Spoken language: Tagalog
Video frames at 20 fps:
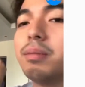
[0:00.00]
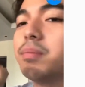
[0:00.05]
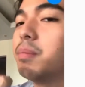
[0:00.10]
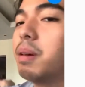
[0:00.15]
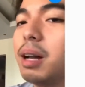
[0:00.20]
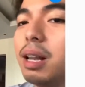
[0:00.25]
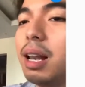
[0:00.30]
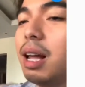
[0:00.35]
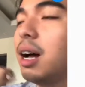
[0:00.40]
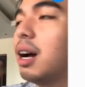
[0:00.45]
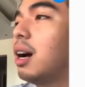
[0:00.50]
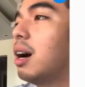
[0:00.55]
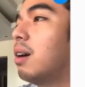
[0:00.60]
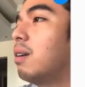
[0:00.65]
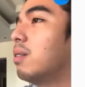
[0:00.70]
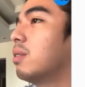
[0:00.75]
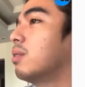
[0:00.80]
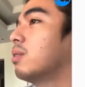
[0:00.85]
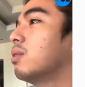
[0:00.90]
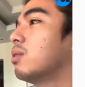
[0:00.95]
Bala
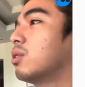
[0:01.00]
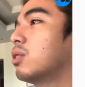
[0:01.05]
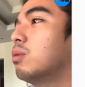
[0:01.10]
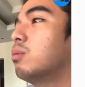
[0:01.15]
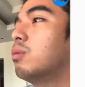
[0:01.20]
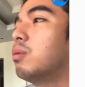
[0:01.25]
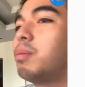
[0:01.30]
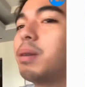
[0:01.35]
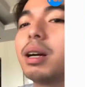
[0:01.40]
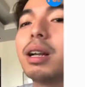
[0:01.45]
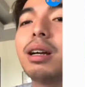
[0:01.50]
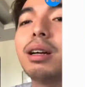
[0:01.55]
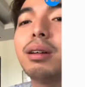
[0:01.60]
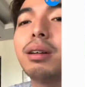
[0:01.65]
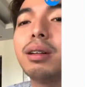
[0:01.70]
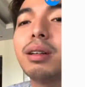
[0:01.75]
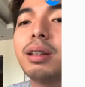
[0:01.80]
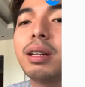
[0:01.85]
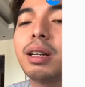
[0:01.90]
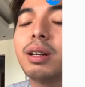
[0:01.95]
ka, ano gusto mo.
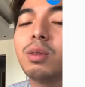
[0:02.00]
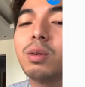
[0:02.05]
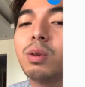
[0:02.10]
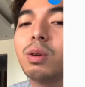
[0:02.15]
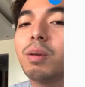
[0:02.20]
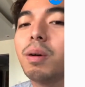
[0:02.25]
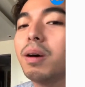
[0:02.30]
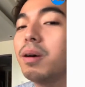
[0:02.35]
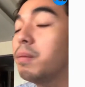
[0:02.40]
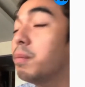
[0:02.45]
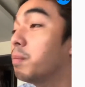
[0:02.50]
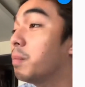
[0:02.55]
Parang ang